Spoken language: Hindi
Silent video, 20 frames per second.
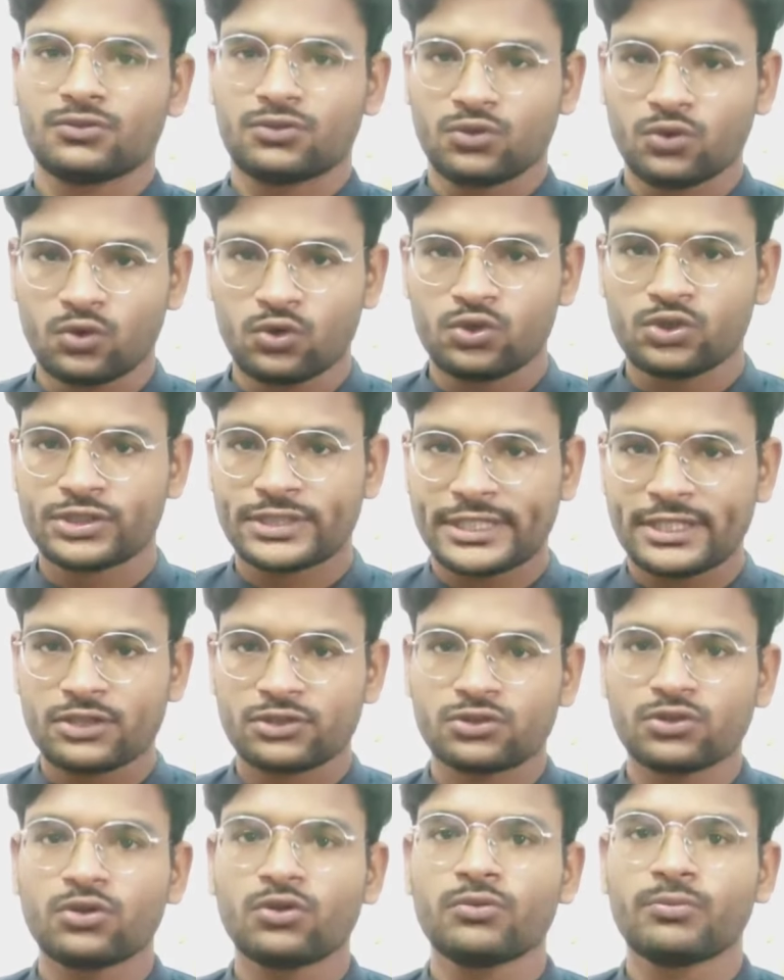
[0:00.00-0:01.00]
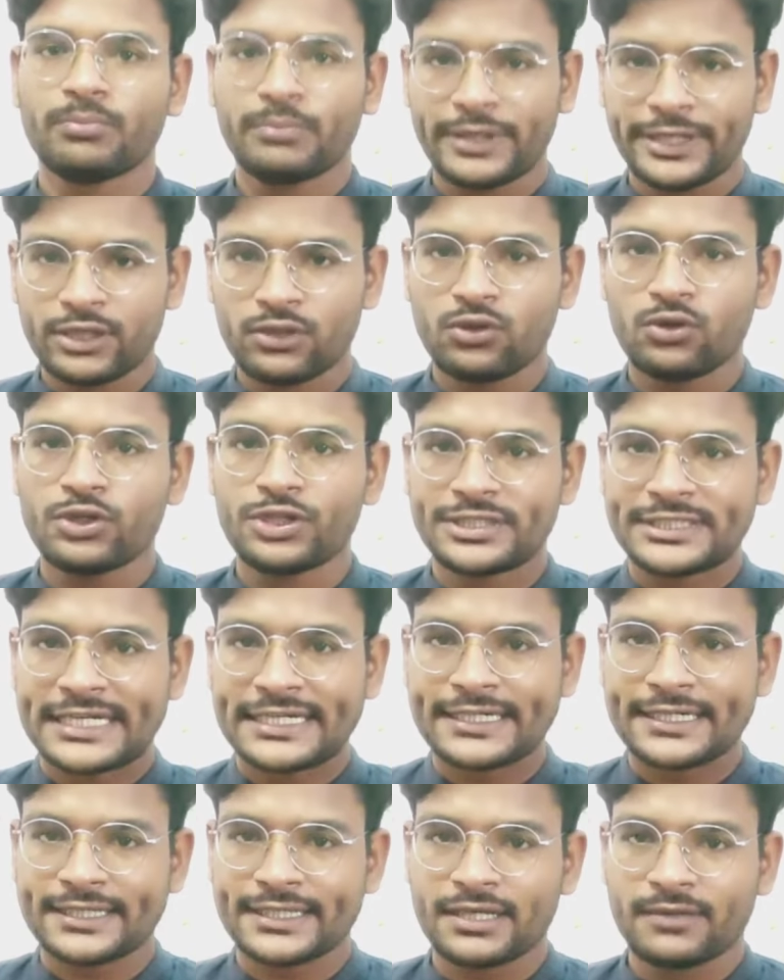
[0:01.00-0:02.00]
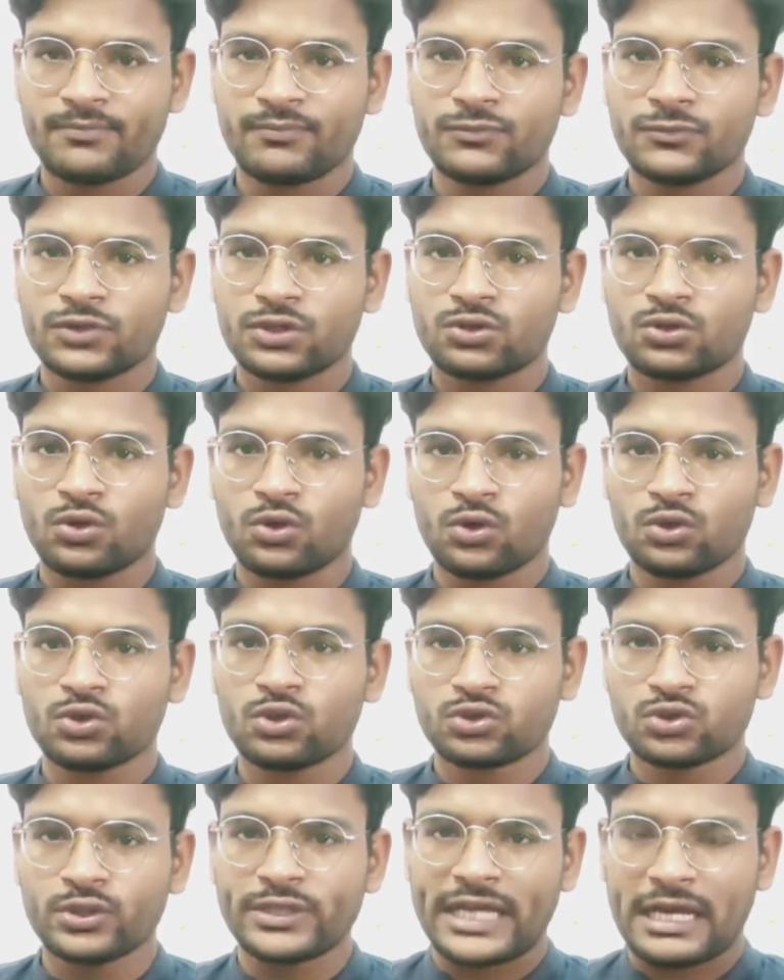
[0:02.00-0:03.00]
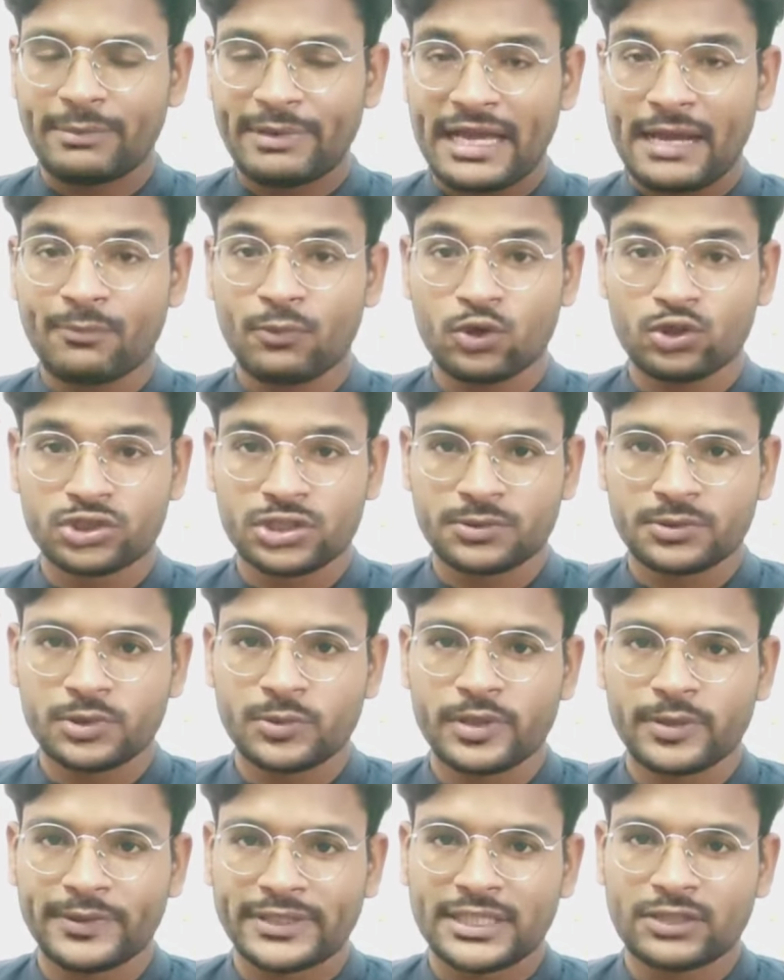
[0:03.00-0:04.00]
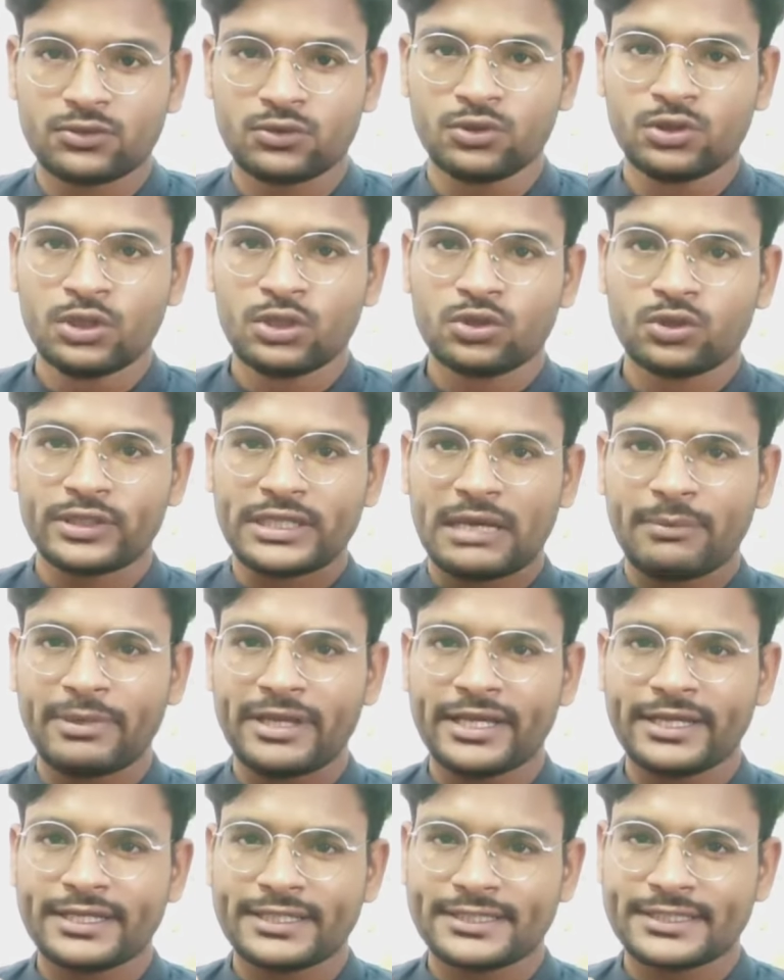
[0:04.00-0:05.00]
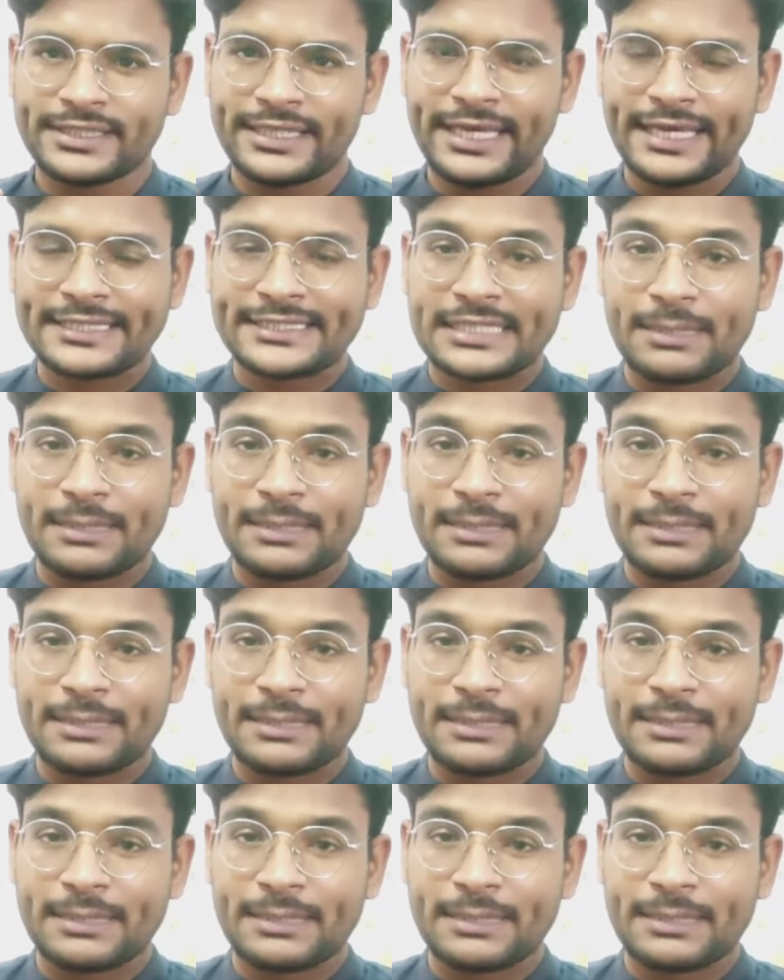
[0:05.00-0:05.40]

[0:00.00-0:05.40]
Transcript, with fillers: तो चलिए दोस्तों वीडियो स्टार्ट करते हैं तो दोस्तों यहाँ मैं आपको सबसे पहले बता दूँ तो यहाँ मैं किसी एक